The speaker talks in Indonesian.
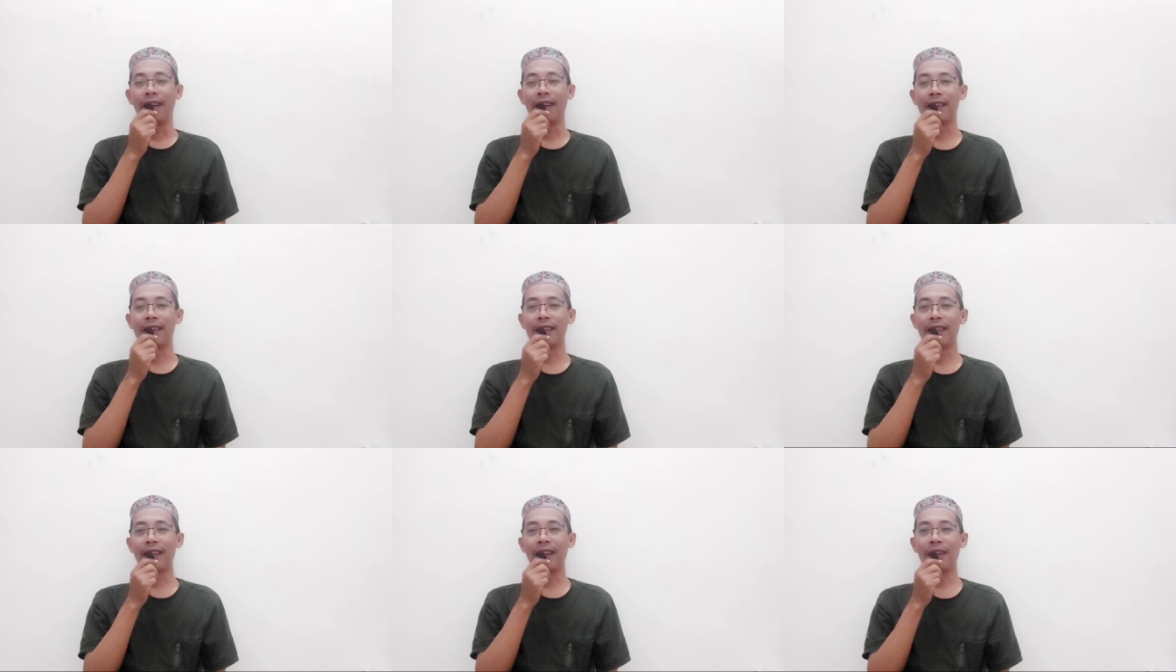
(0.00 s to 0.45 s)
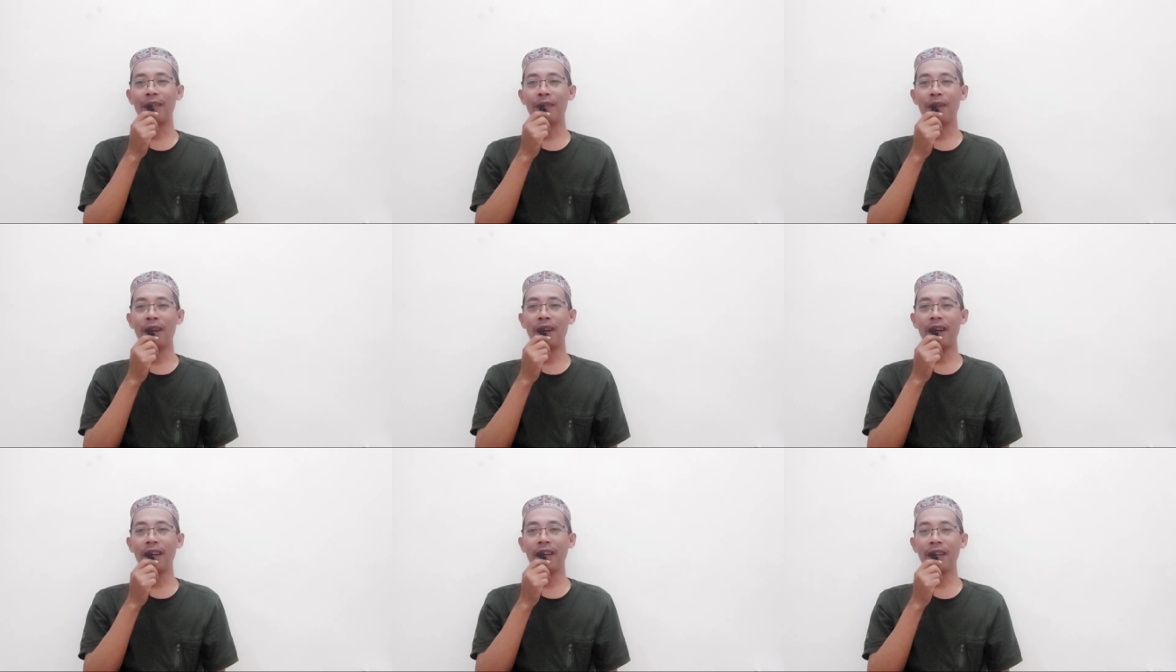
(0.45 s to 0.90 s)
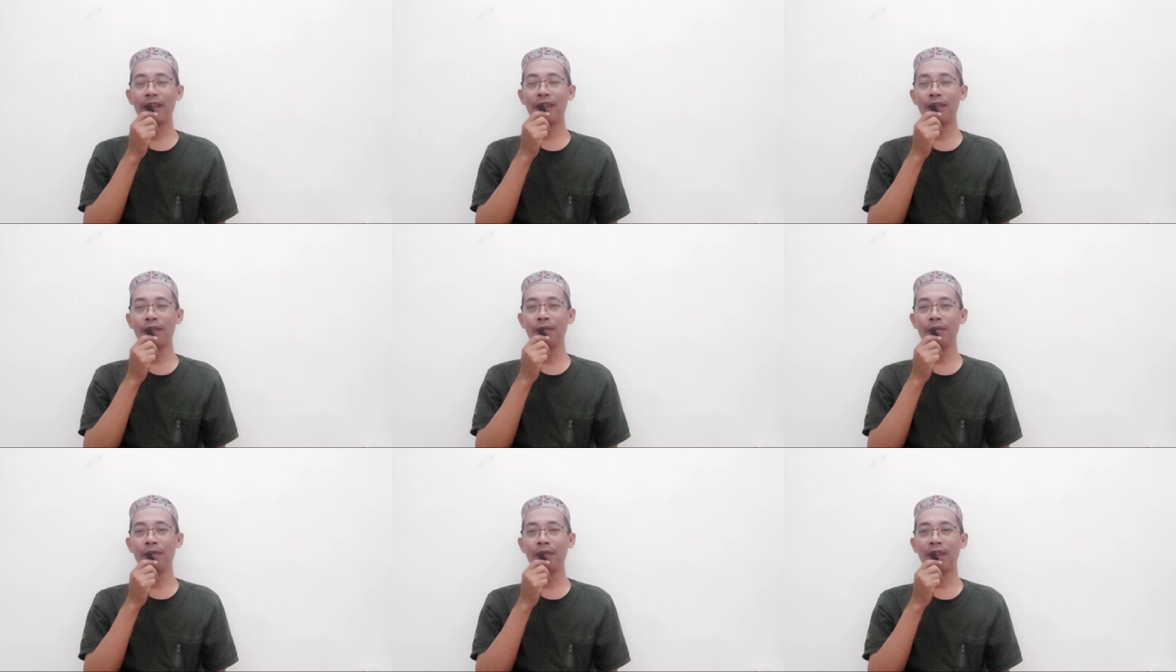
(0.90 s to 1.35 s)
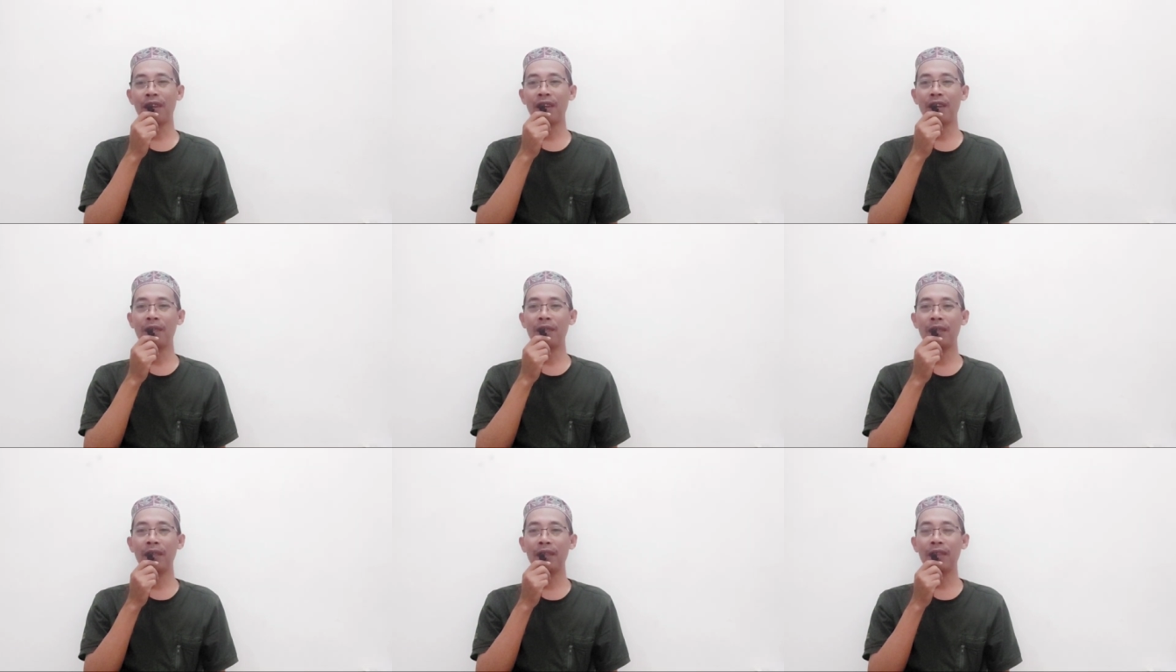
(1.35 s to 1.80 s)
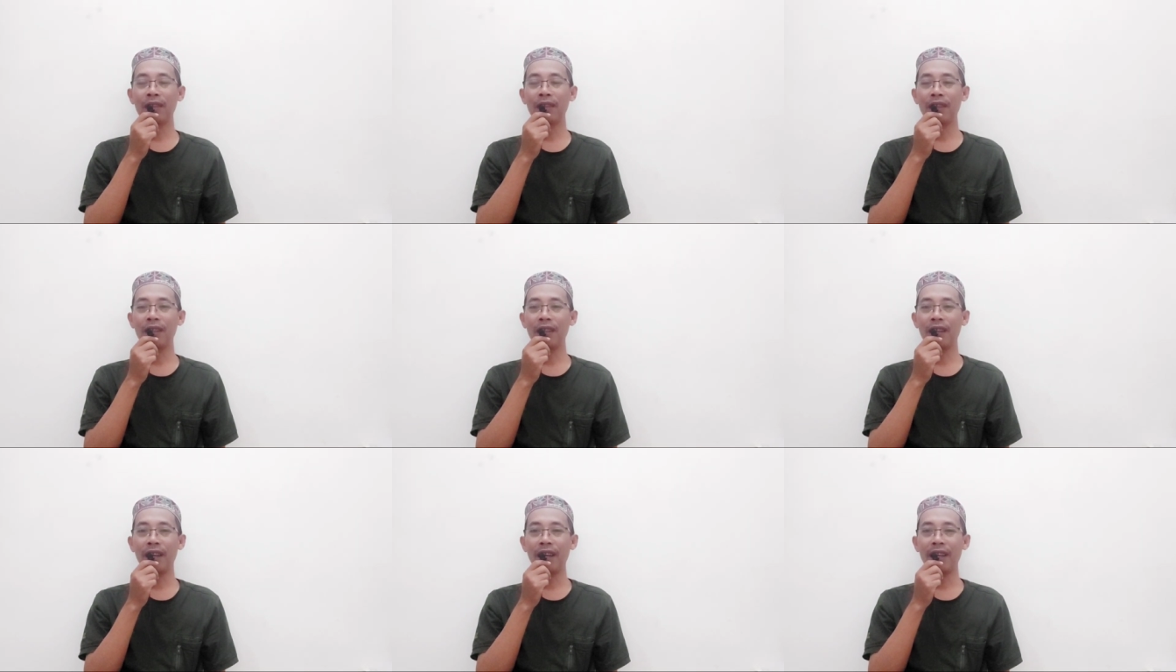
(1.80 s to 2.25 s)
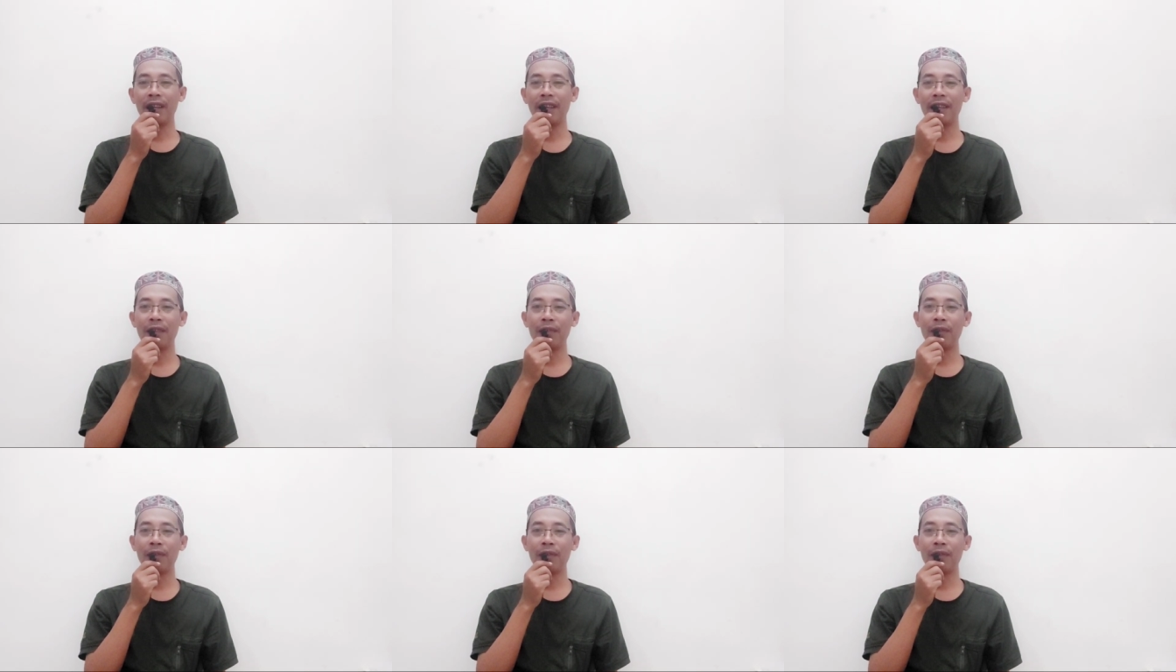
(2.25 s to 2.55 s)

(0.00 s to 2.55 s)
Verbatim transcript: Assalamualaikum warahmatullahi